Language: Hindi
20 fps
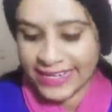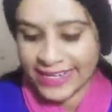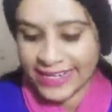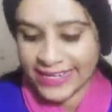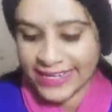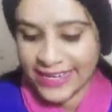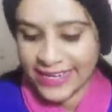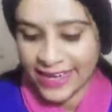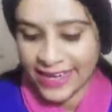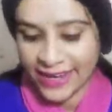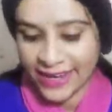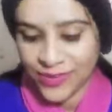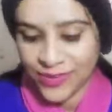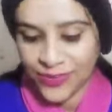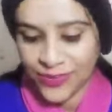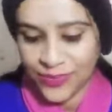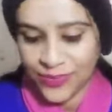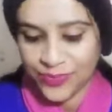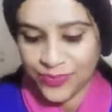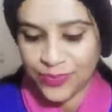आए
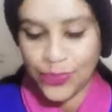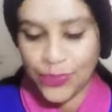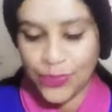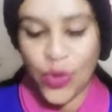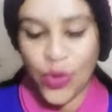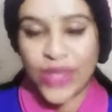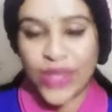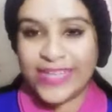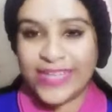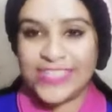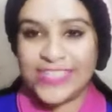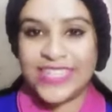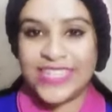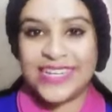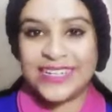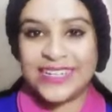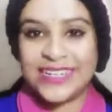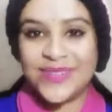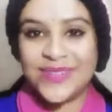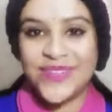बहुत अच्छा
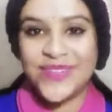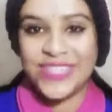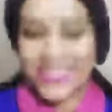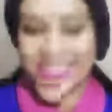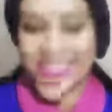लगा मुझे